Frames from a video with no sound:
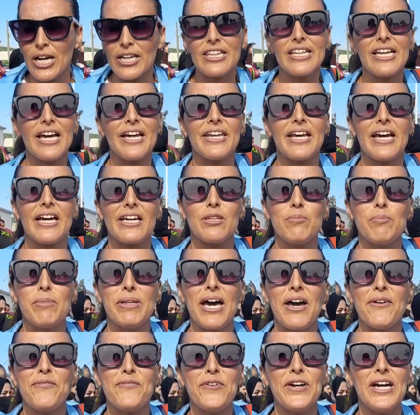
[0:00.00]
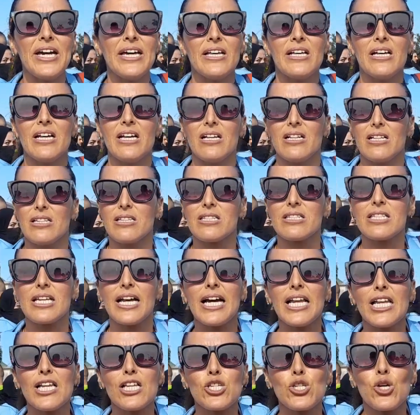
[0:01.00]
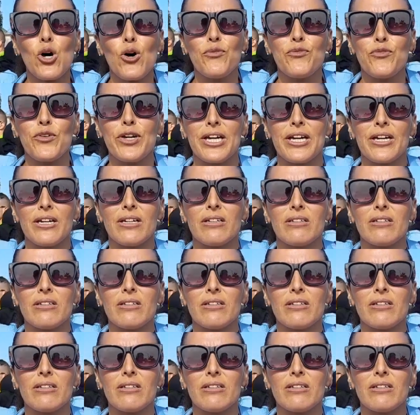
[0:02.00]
ديالنا خدمنا فيه نتخلصوا فيه